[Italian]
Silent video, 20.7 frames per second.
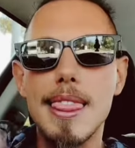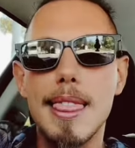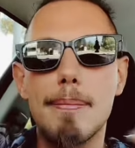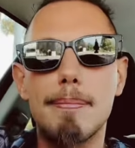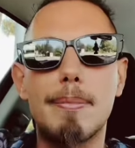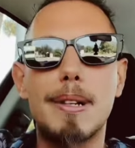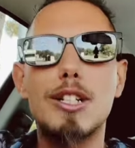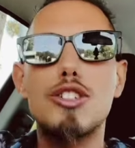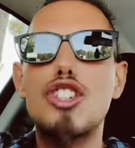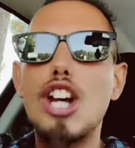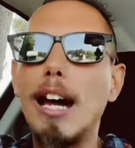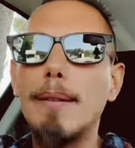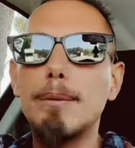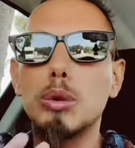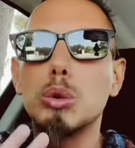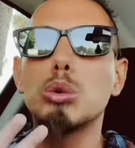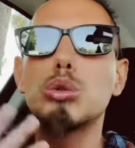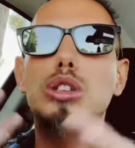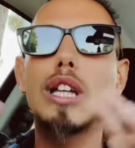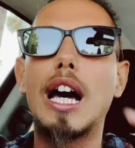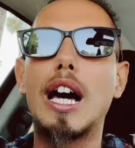mangiamo
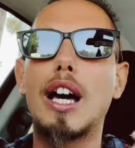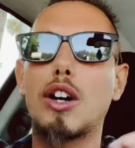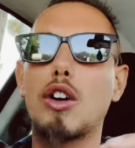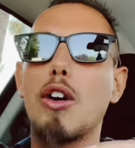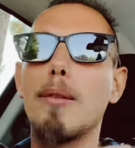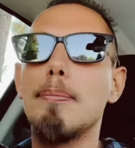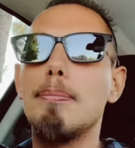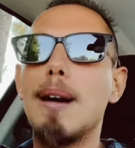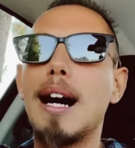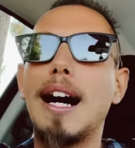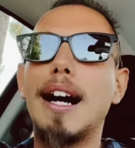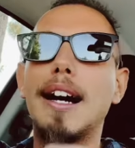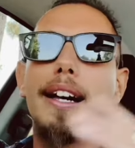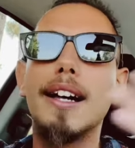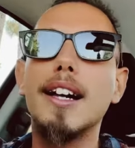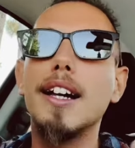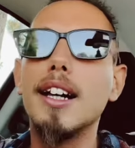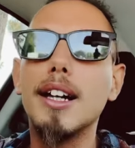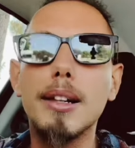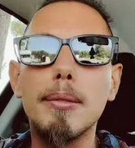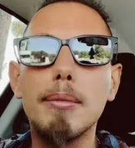tutta roba
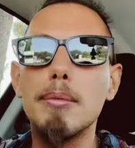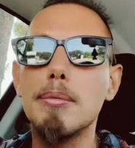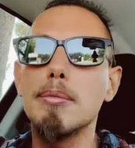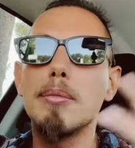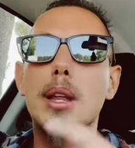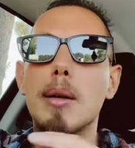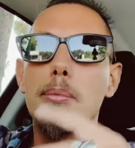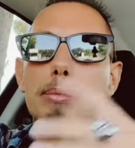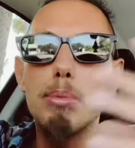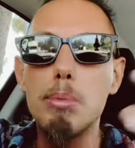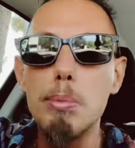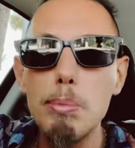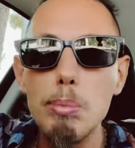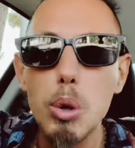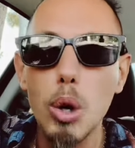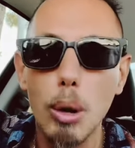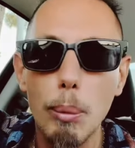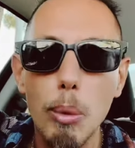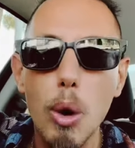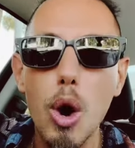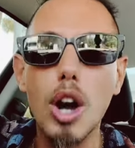eh,
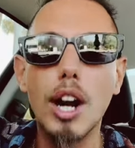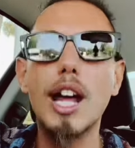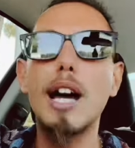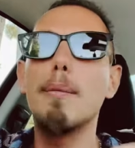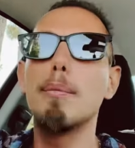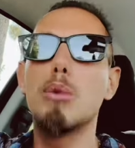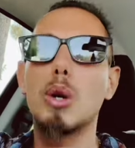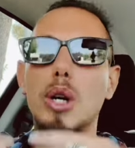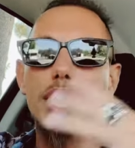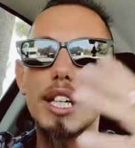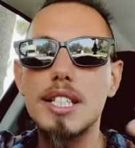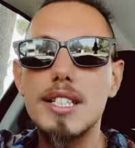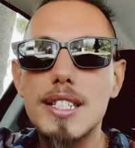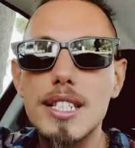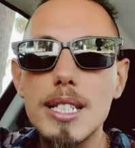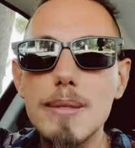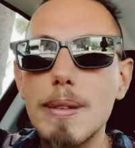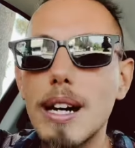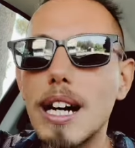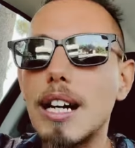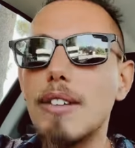buona,
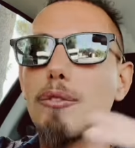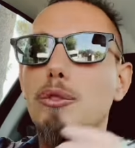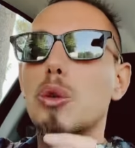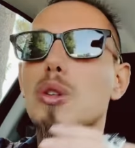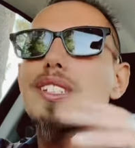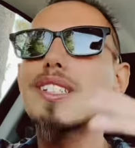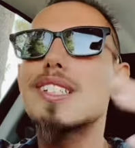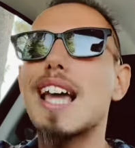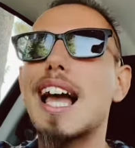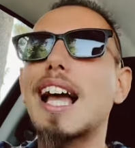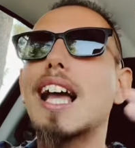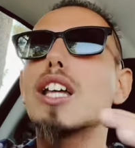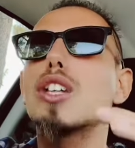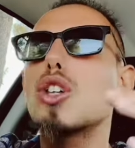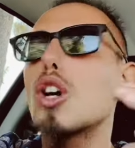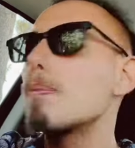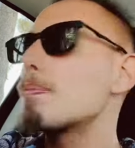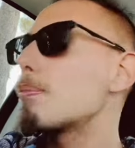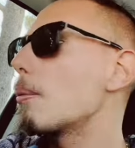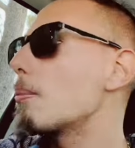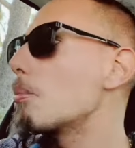buonissima, forse anche
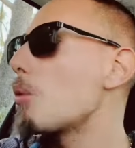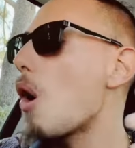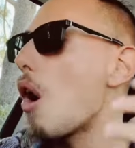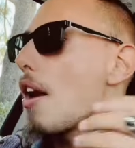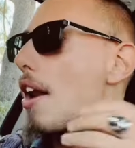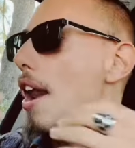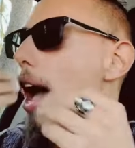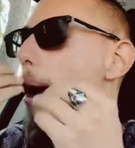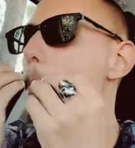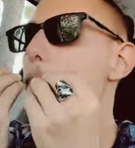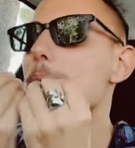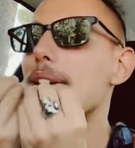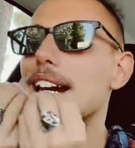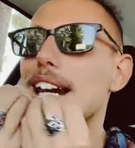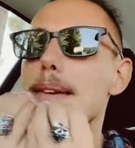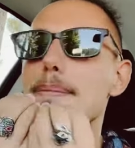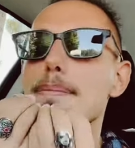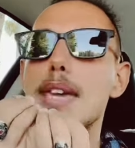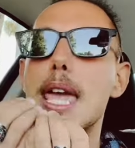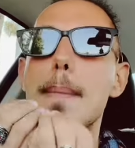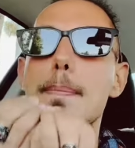troppo buona per le
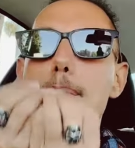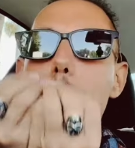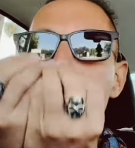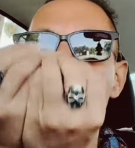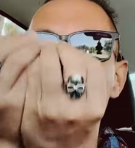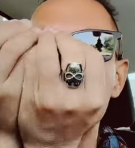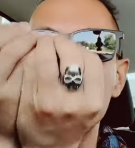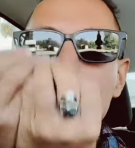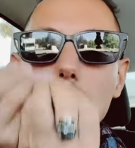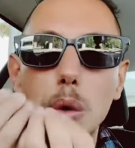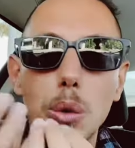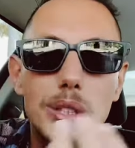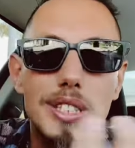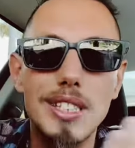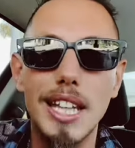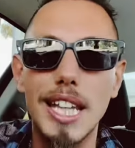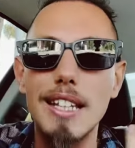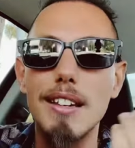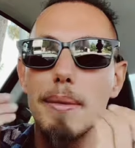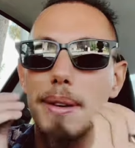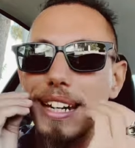mie papille
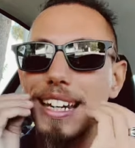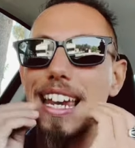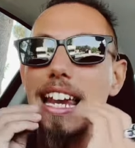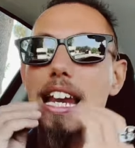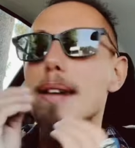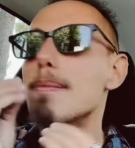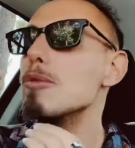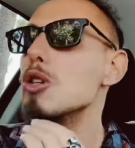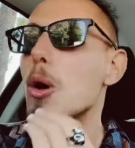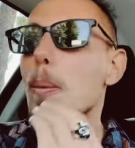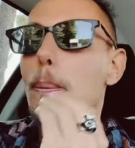gustative perché il mio